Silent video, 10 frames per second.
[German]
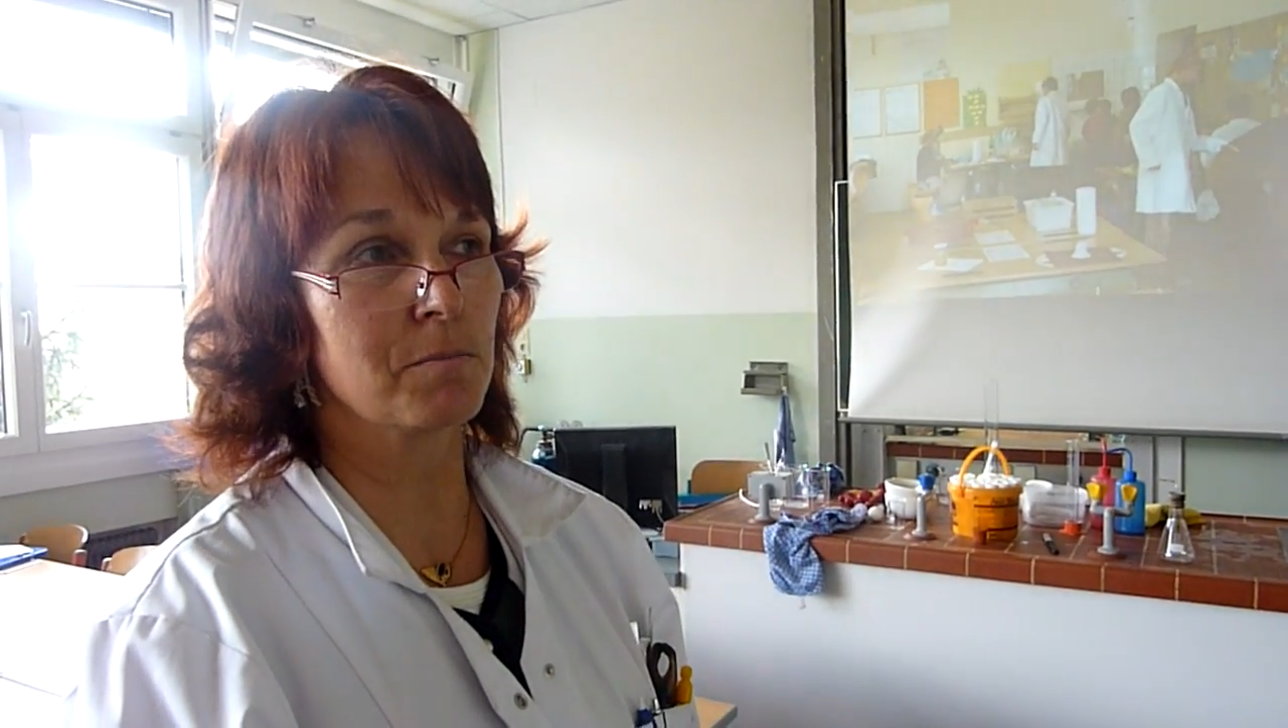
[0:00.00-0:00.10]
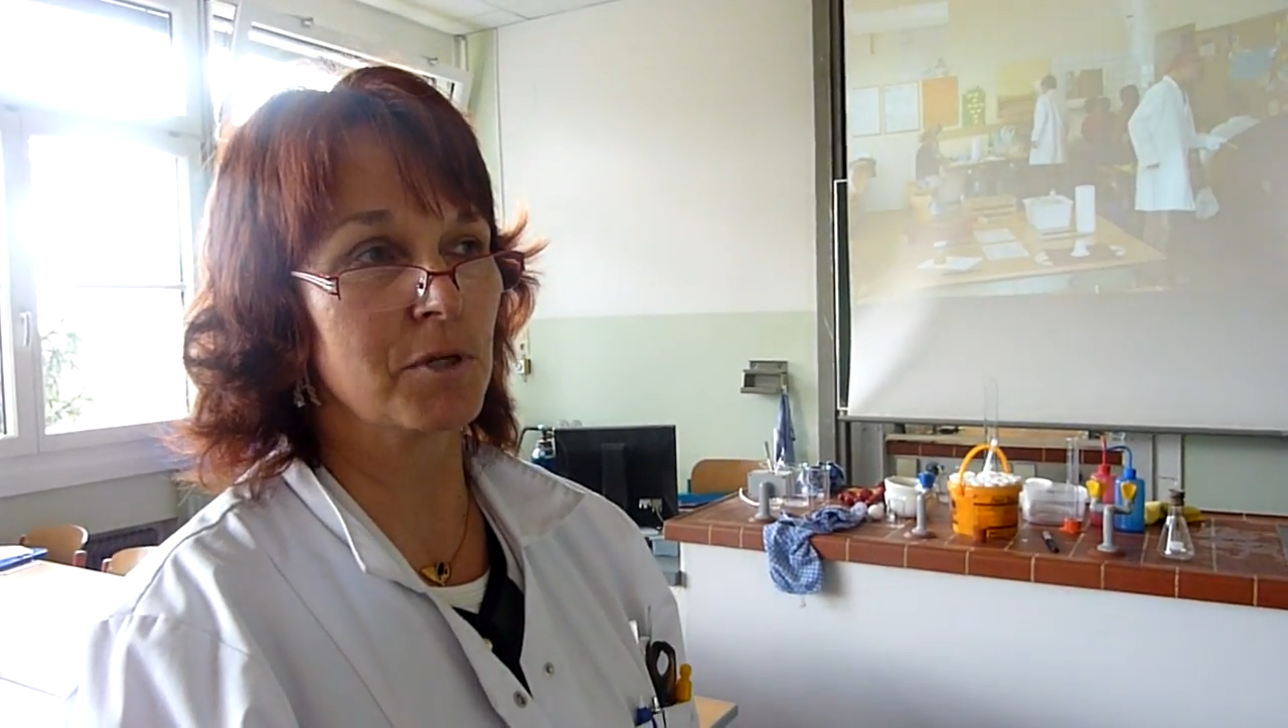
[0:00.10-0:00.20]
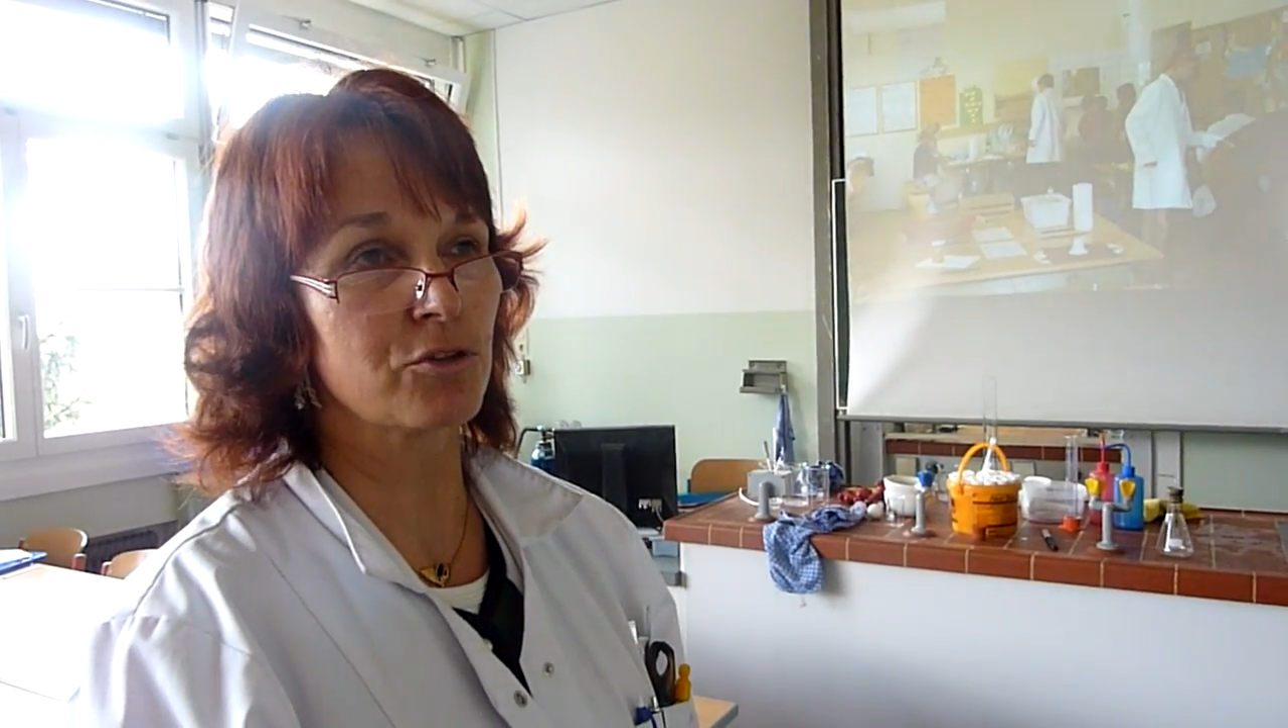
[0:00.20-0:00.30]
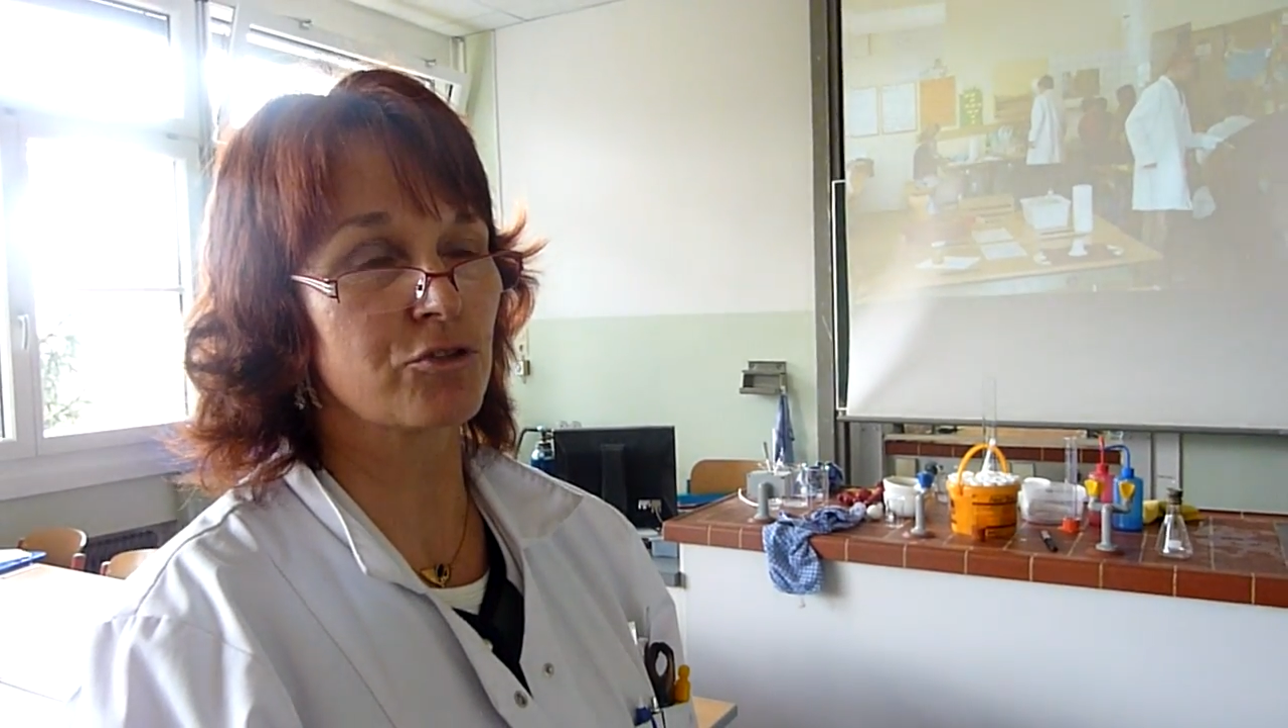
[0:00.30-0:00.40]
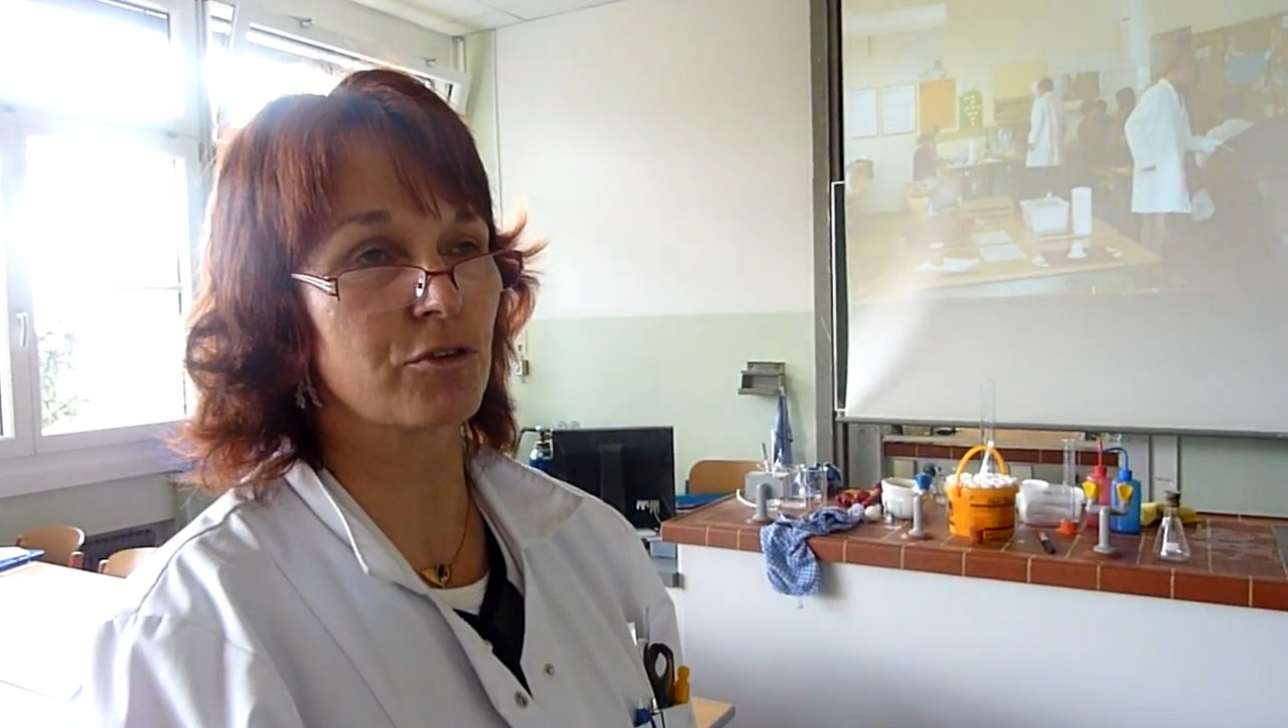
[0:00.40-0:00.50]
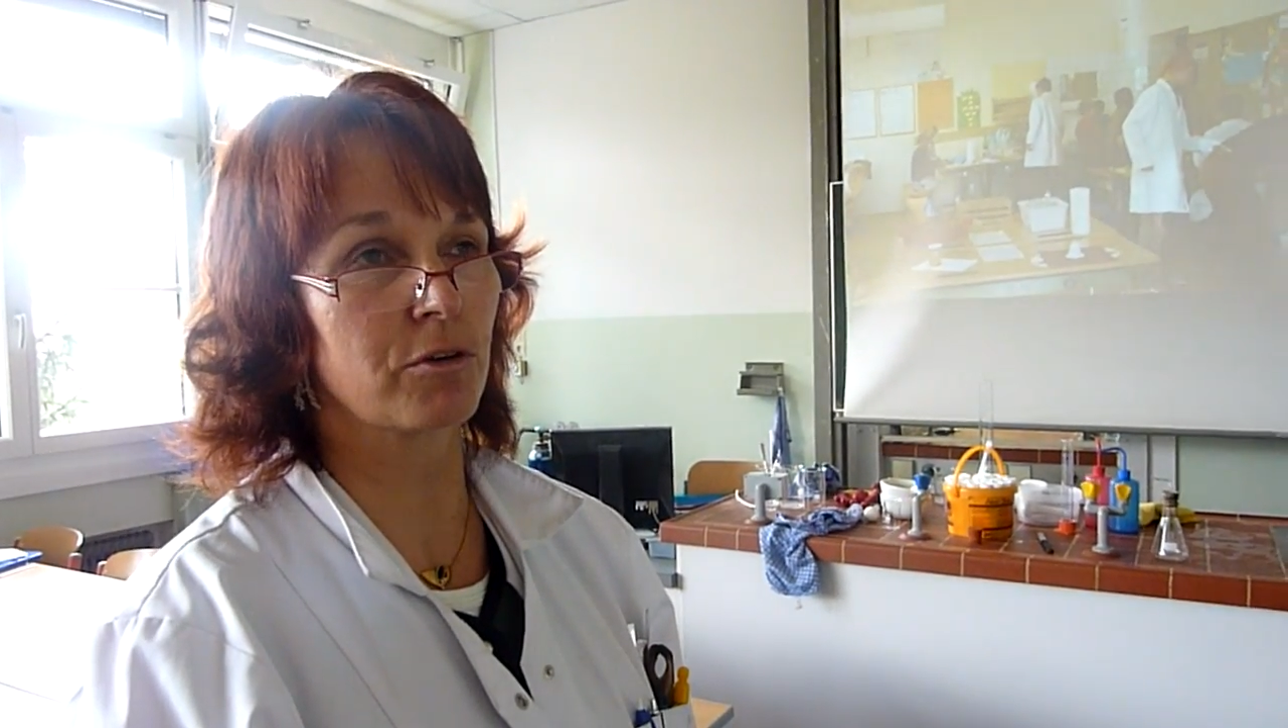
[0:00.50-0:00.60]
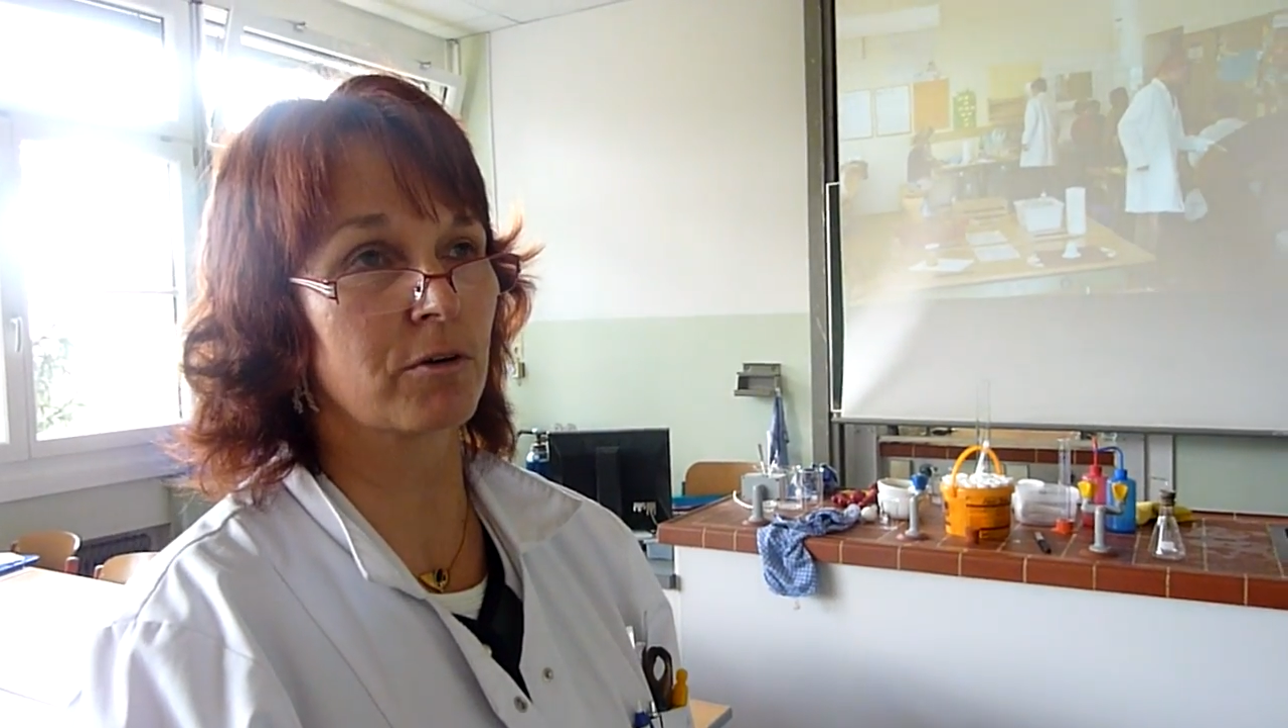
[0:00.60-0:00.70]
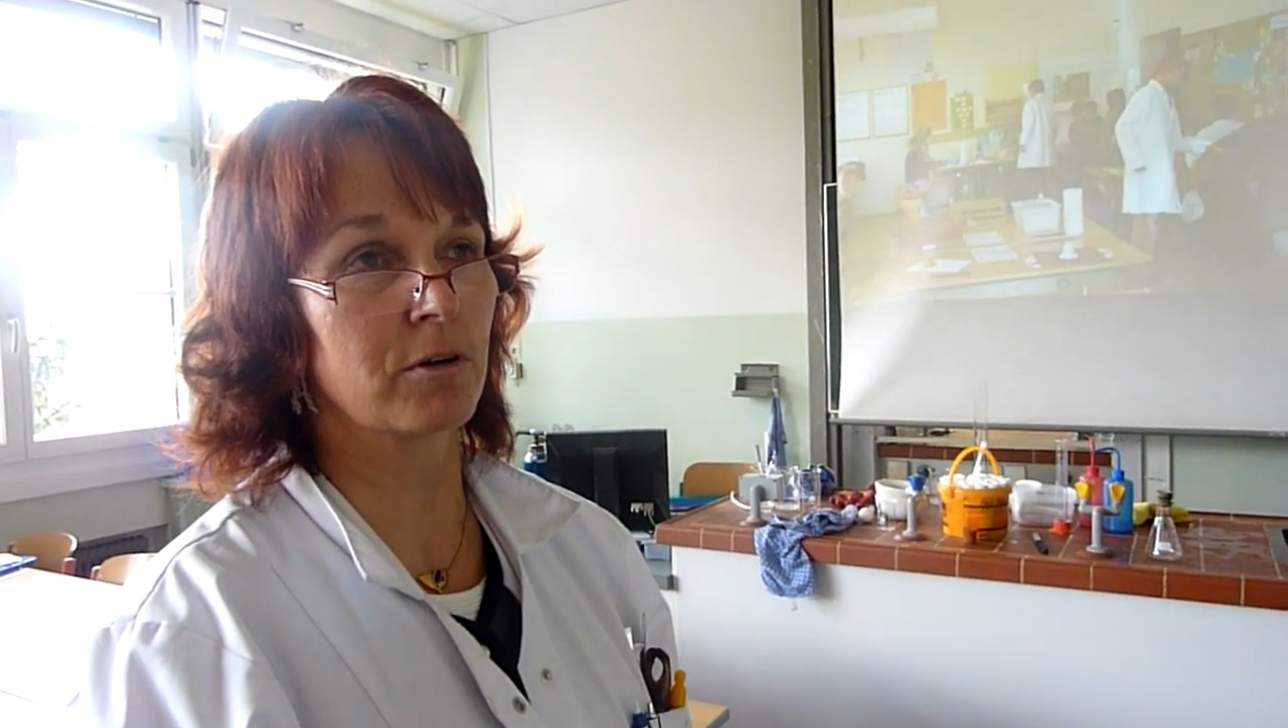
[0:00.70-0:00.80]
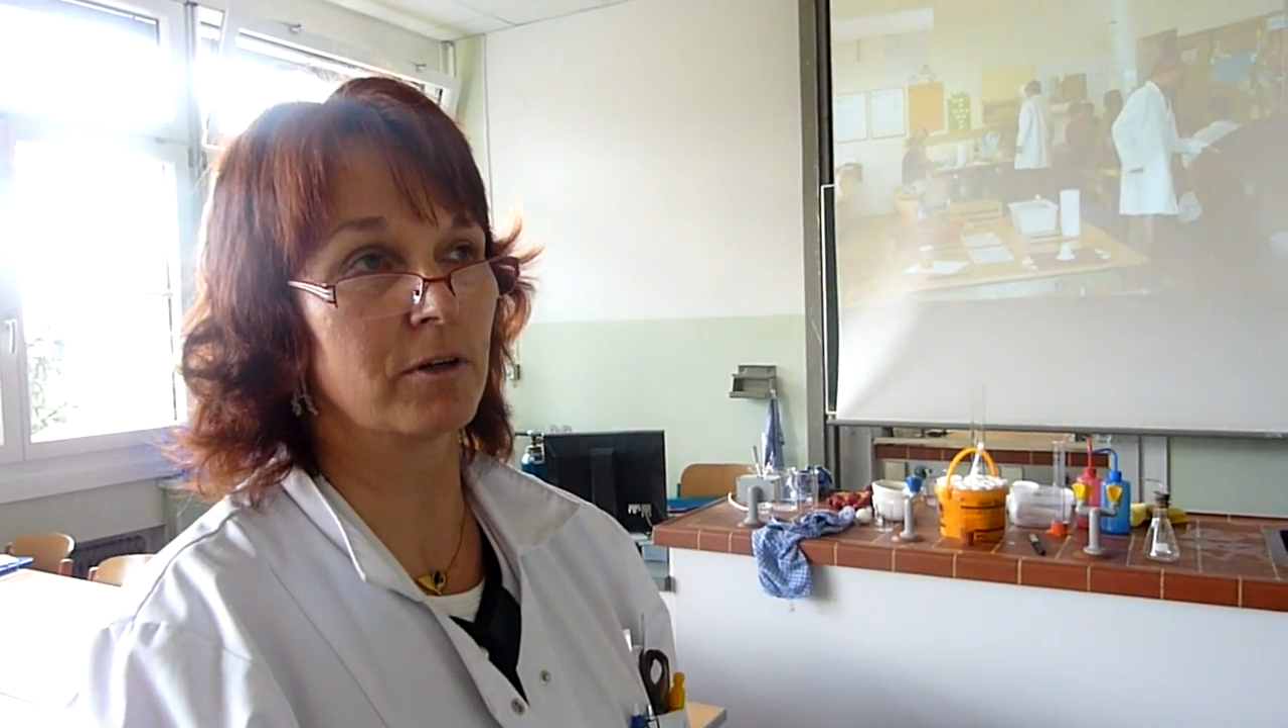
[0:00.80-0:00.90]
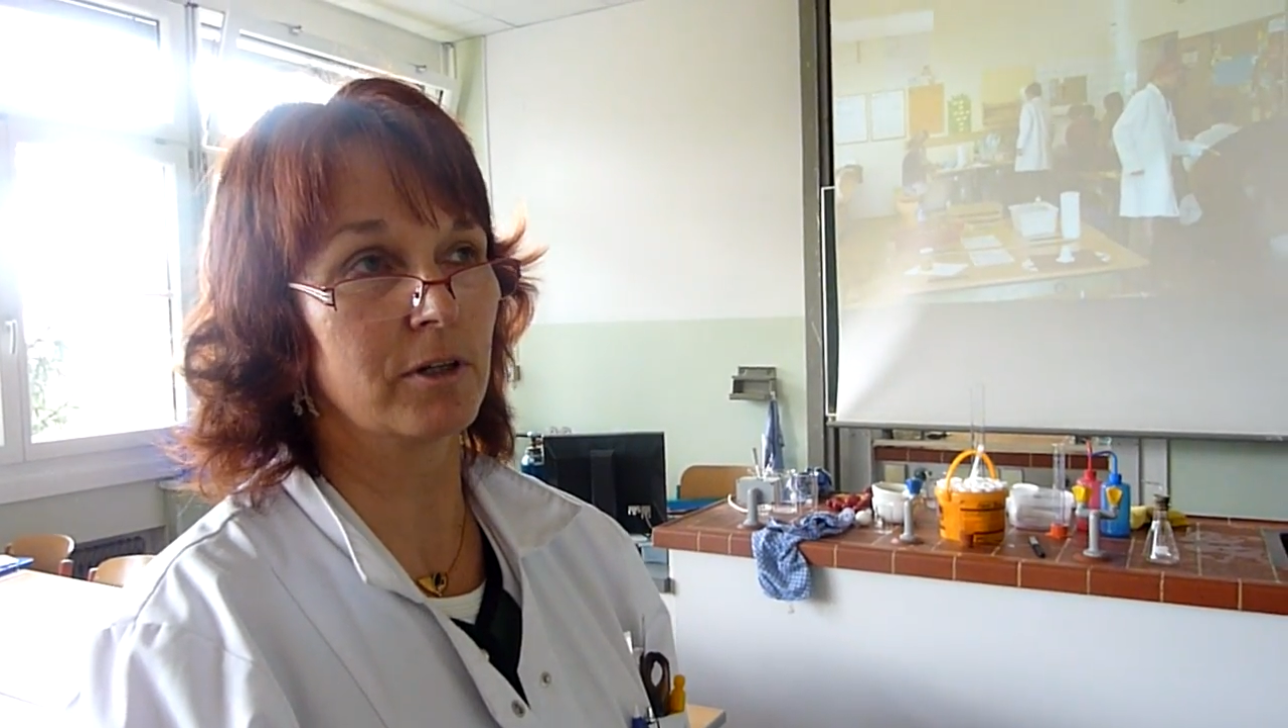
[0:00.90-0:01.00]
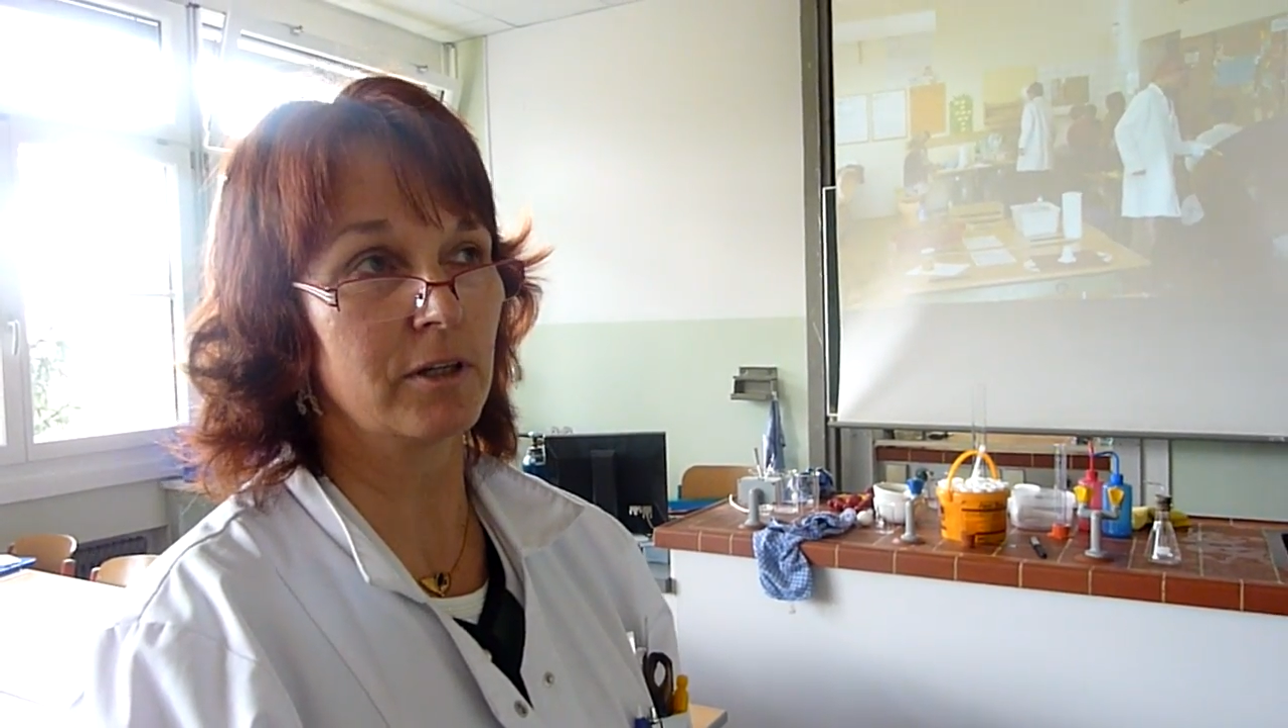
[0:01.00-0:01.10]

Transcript: Mischung